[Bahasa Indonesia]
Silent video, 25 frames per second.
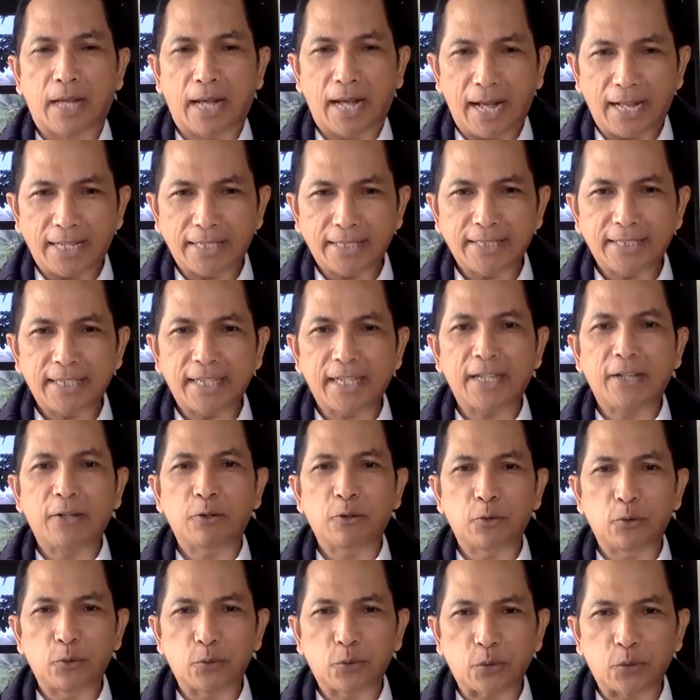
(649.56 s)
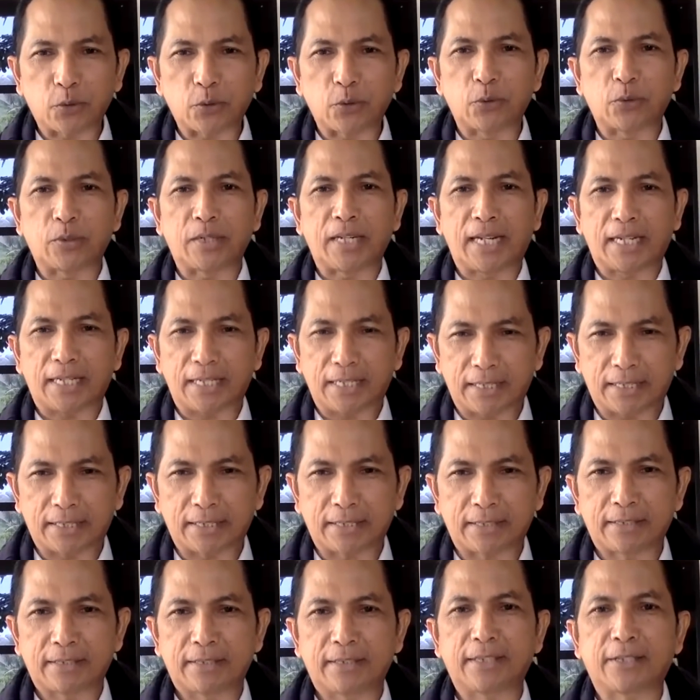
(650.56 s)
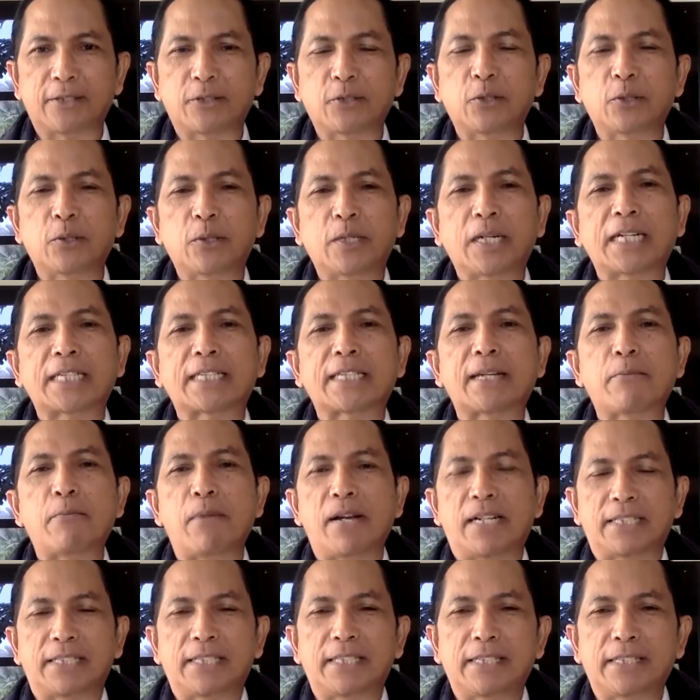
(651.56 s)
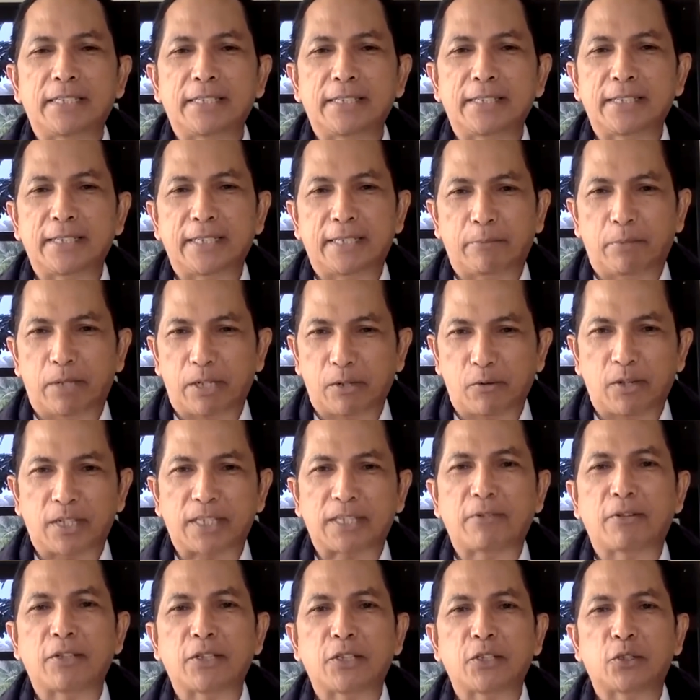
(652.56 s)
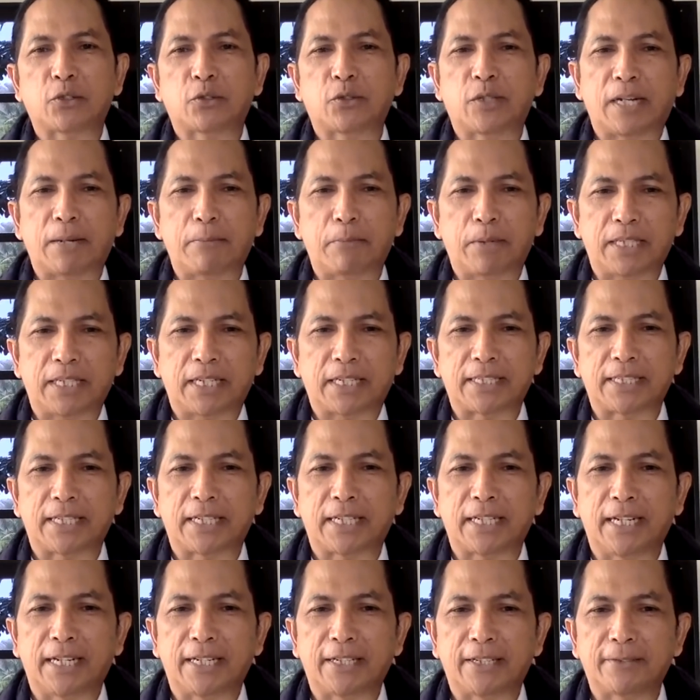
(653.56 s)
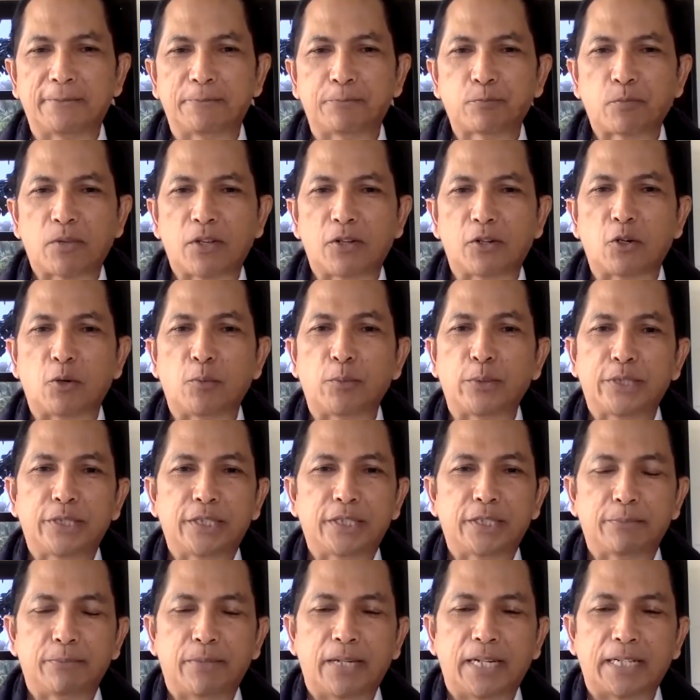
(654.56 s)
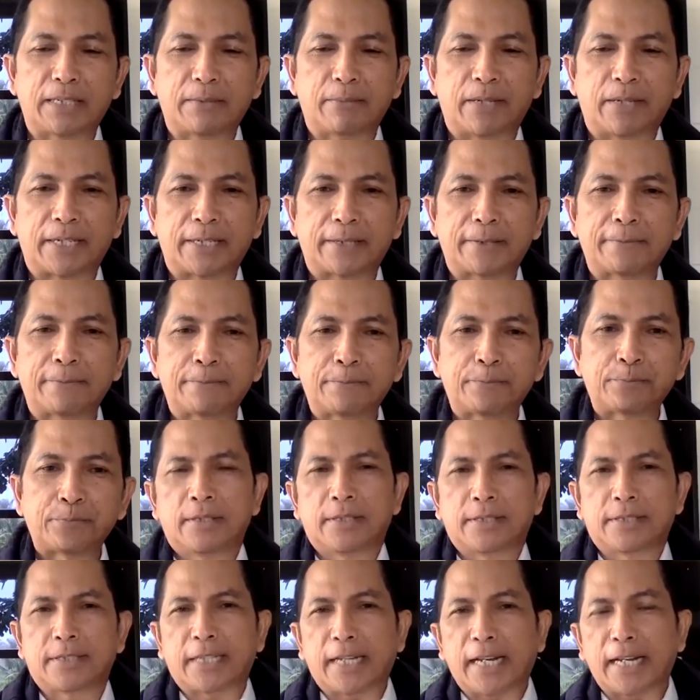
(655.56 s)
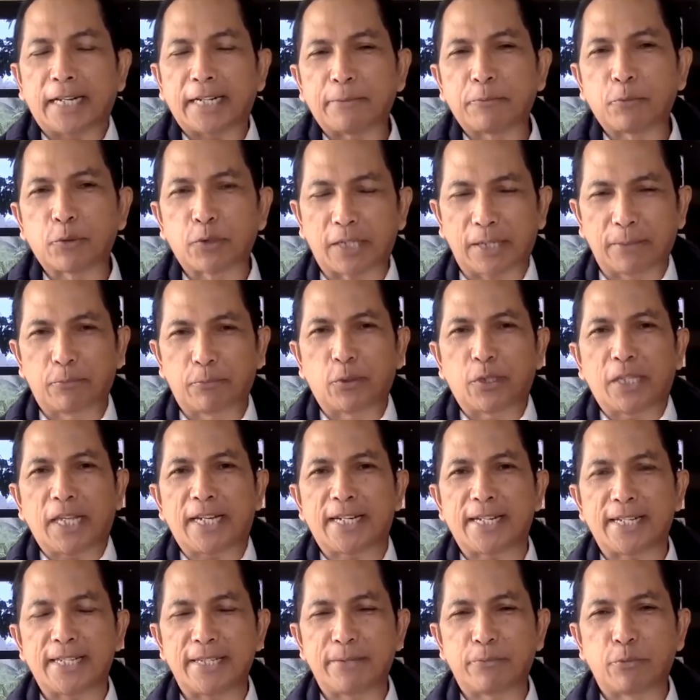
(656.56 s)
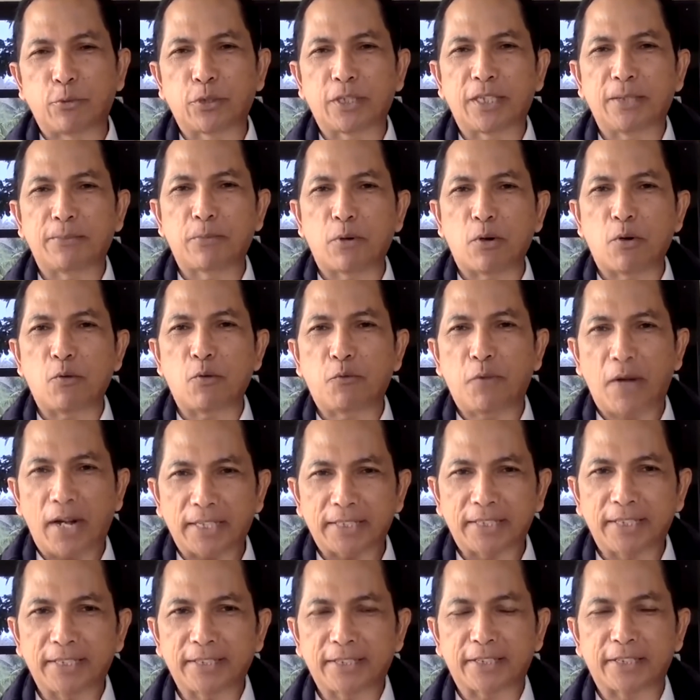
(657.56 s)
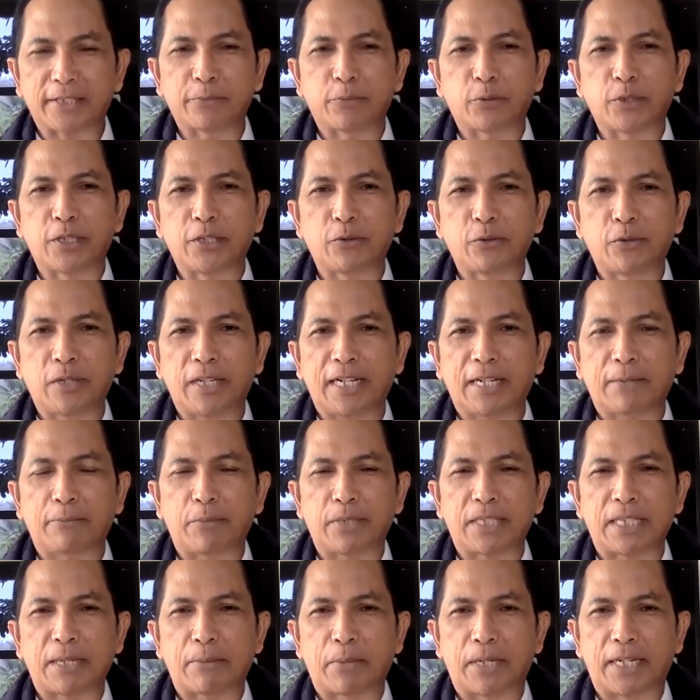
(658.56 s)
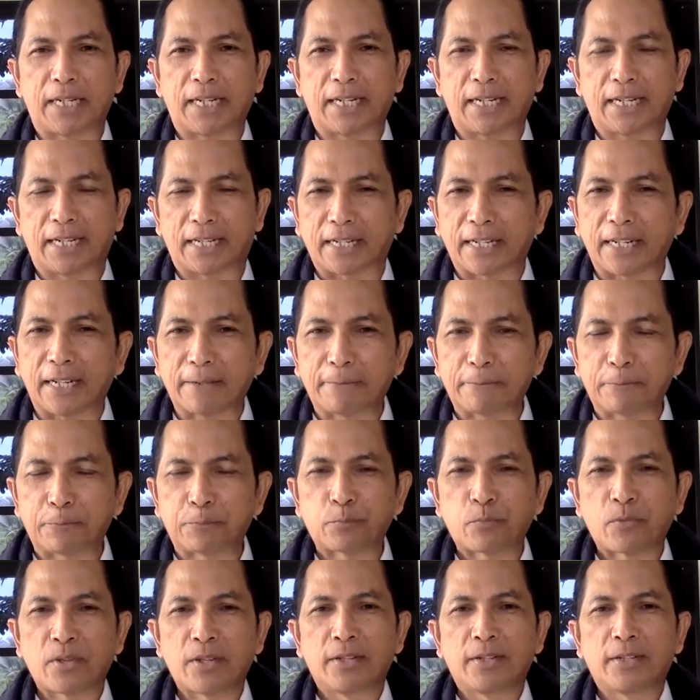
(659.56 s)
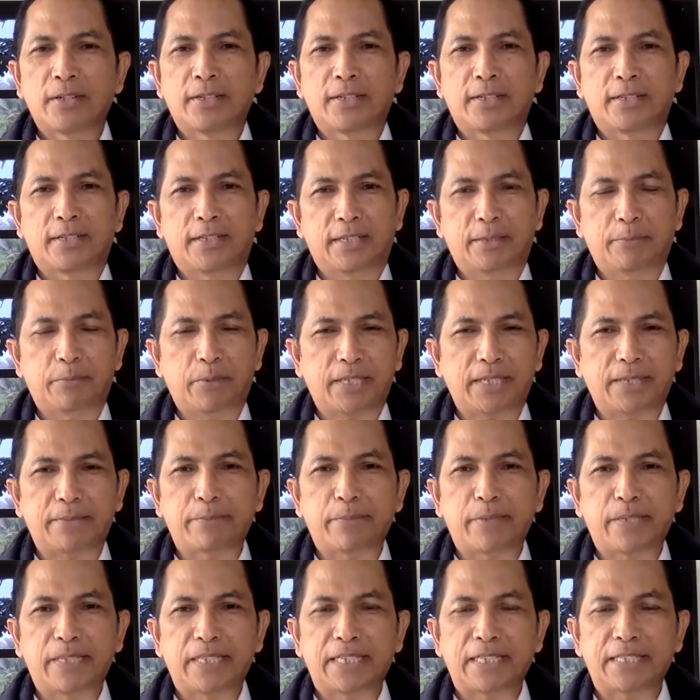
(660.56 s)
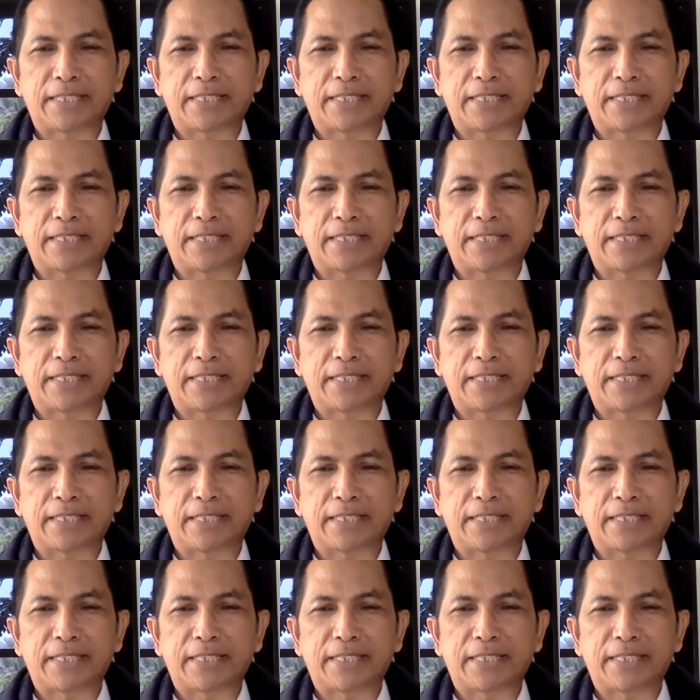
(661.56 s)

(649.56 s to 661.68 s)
Hanya untuk nakes. Itu kata Maksi kepada wartawan sesuai rapat kerja dengan eh, Komisi 9 kemarin. Setelah ribut-ribut adanya bukti bahwa vaksin tersebut digunakan pejabat negara, Departemen